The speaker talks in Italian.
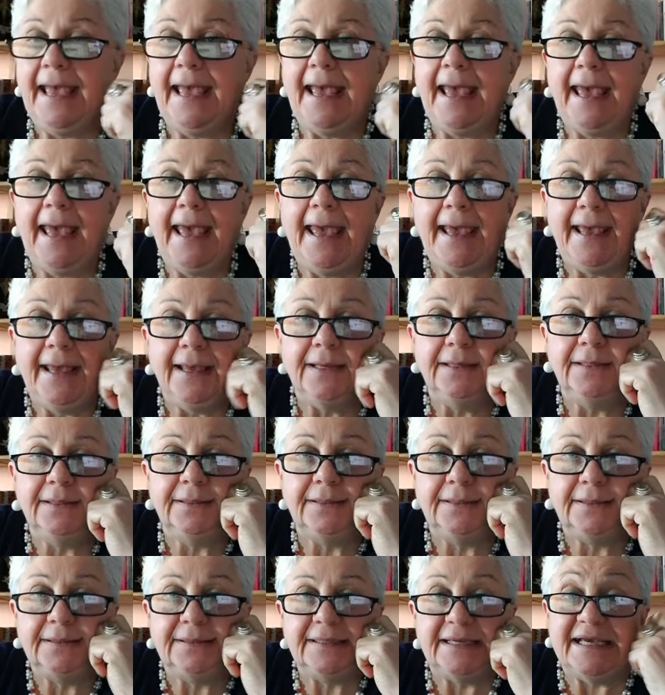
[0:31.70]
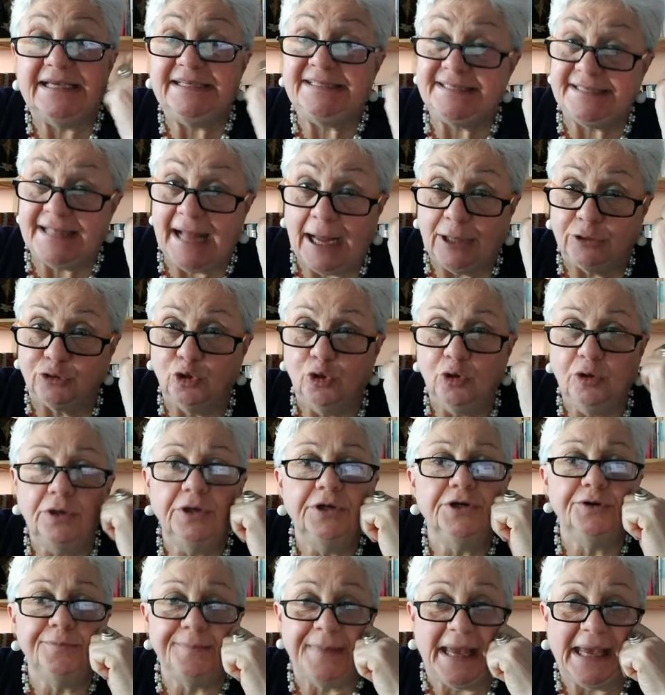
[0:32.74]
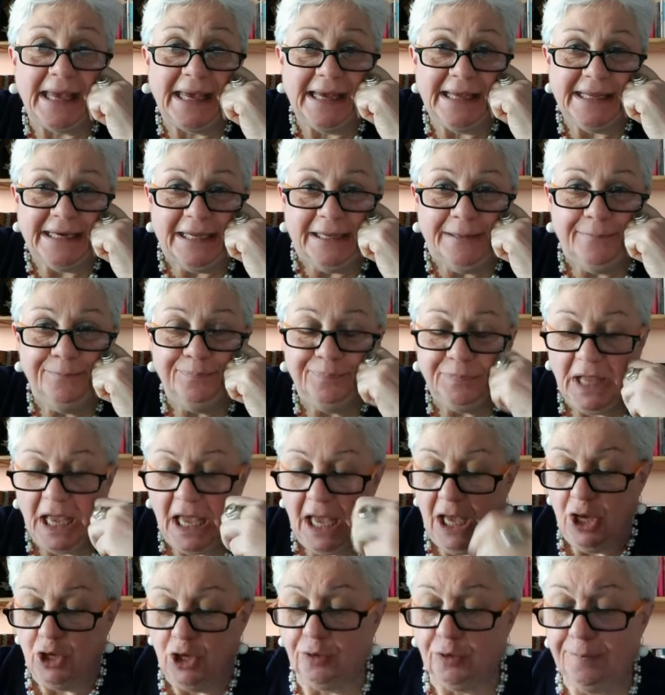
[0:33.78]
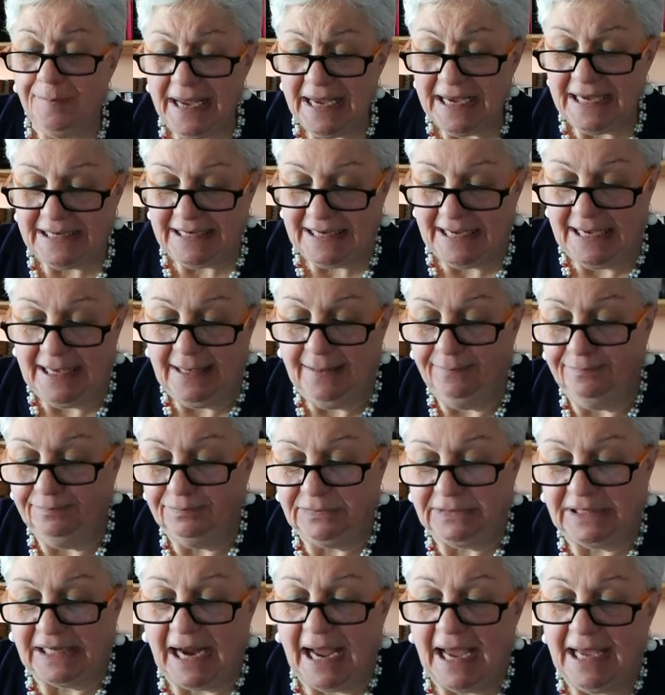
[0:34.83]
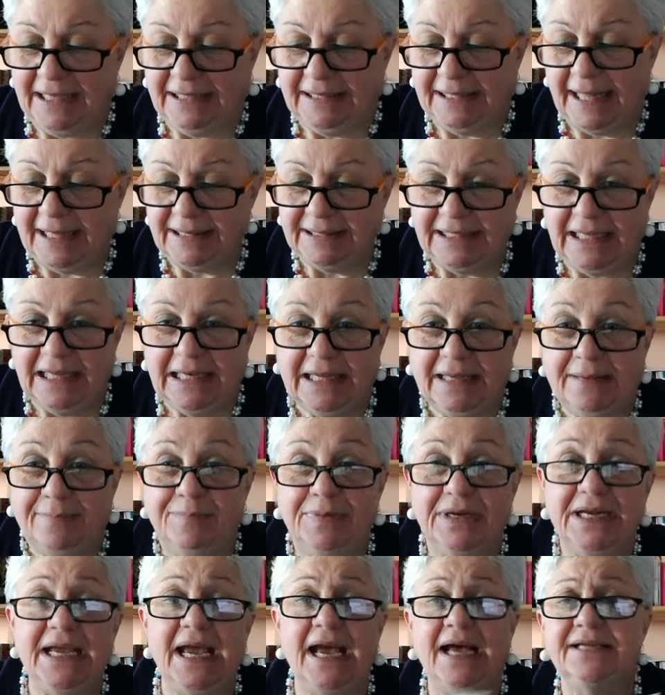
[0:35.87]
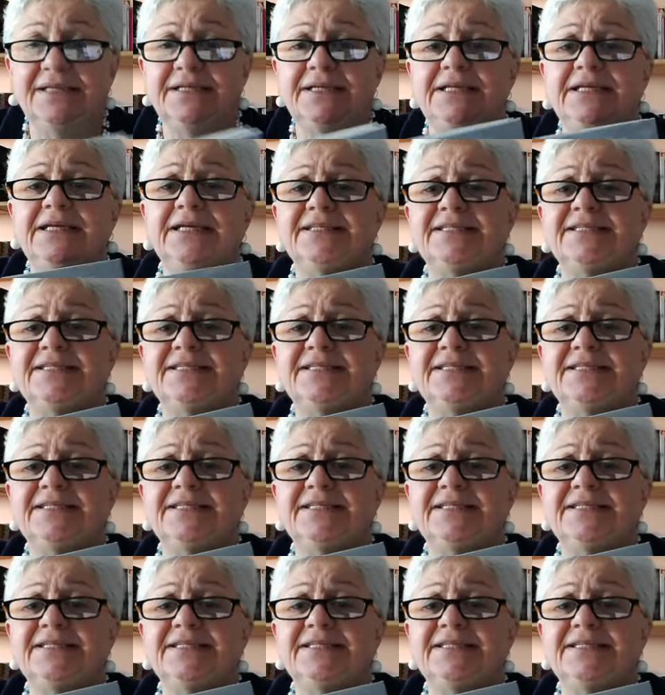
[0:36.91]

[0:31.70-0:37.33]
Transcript: è, eh, è stato Romain Gary. Romain Gary, tra i tanti libri, ha, ne ha